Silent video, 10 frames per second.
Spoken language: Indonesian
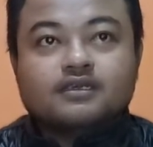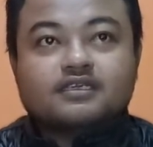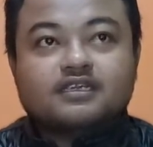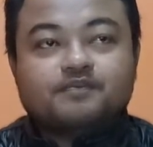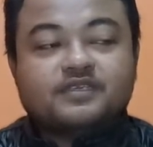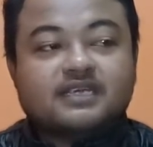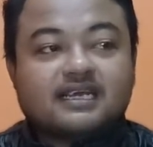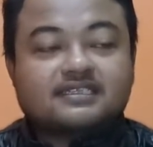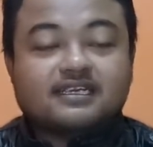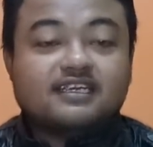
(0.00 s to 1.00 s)
jadi
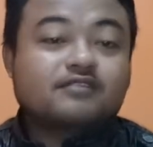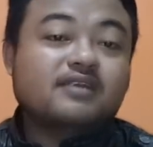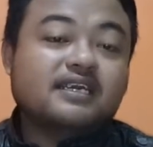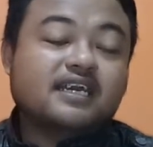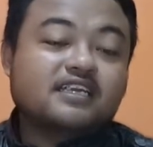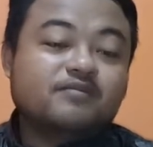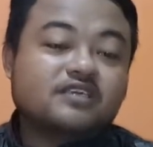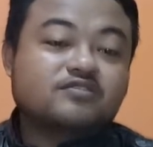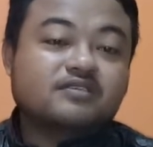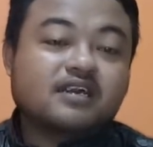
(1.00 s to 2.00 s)
penjelasan itulah yang
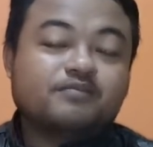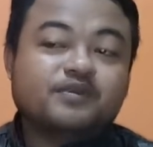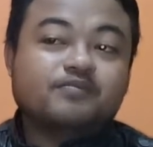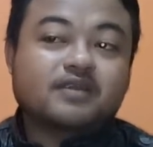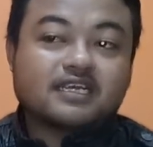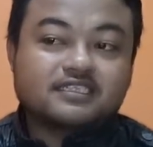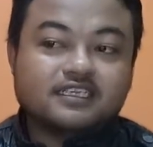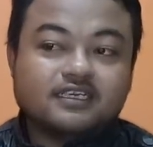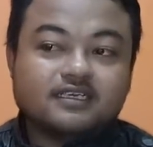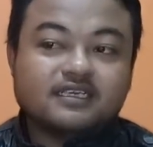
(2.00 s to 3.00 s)
dimaksud dengan vibrasi